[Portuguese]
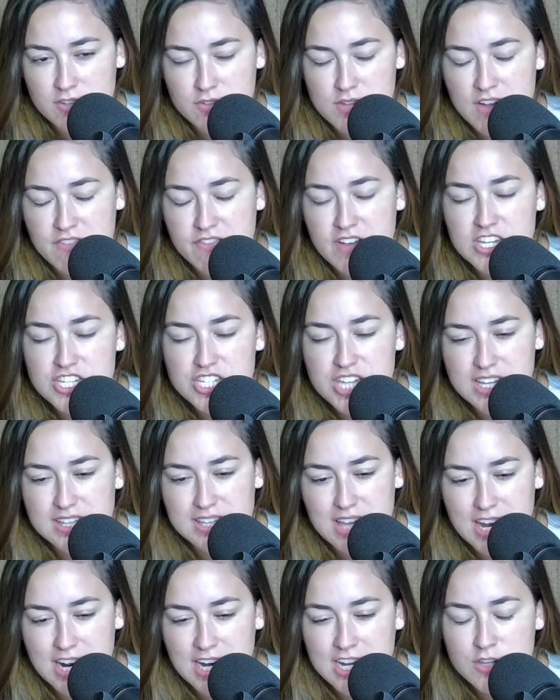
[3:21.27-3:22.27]
A faixa etária
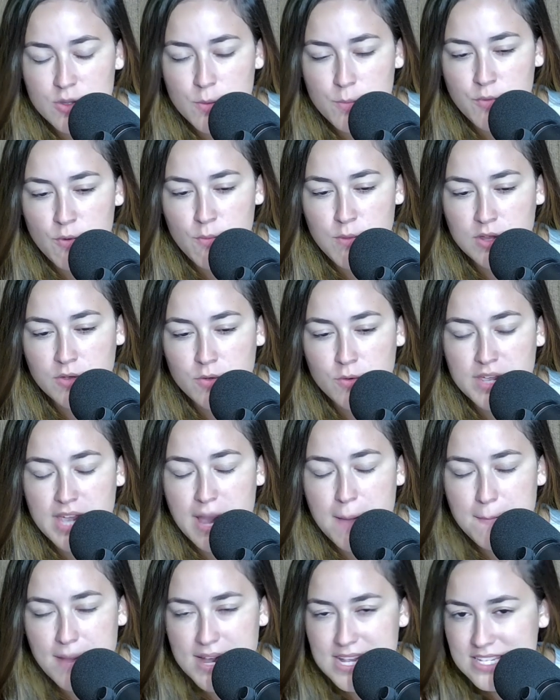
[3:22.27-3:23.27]
ali do público que é
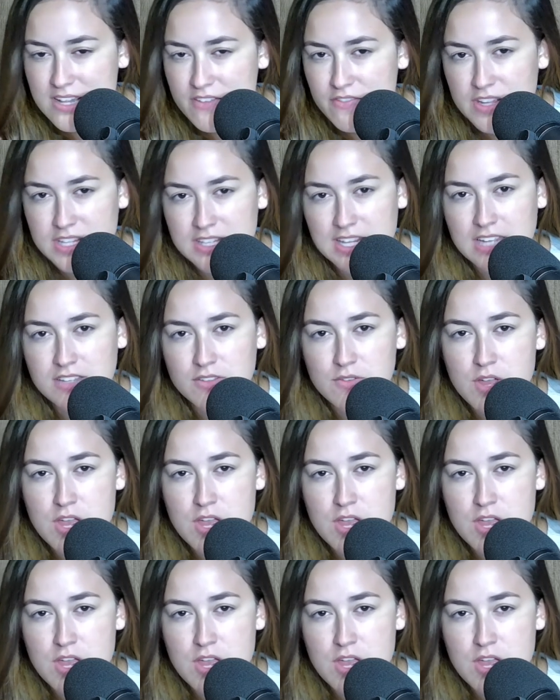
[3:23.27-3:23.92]
mais afetado